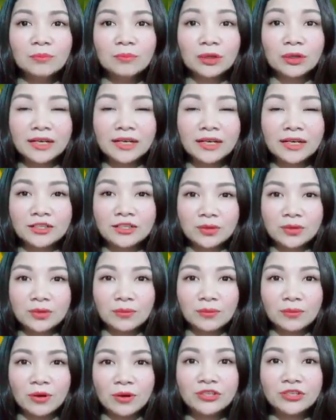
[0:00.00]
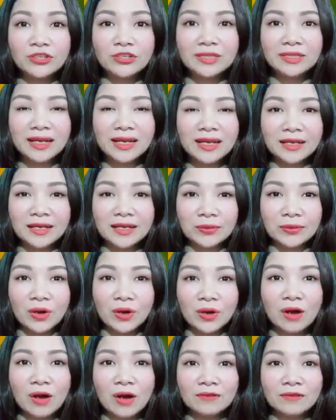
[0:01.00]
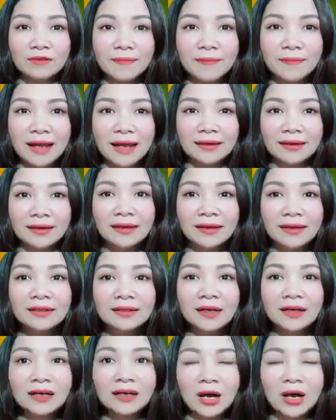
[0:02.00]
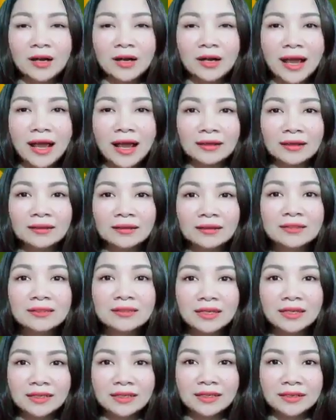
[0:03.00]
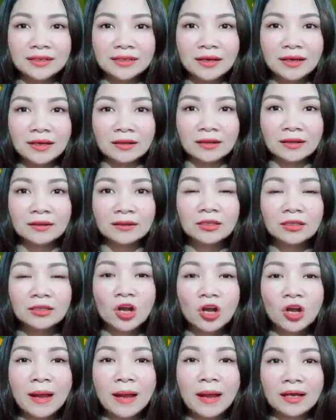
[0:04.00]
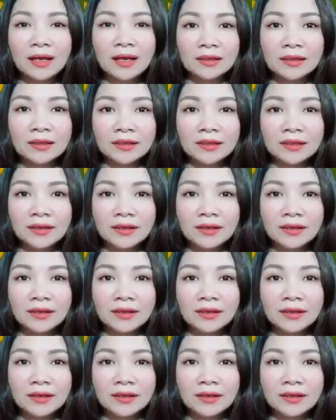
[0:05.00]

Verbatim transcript: Một người chủ động nói chuyện gia đình của họ với bạn, tức là họ đang rất tin tưởng, coi bạn là người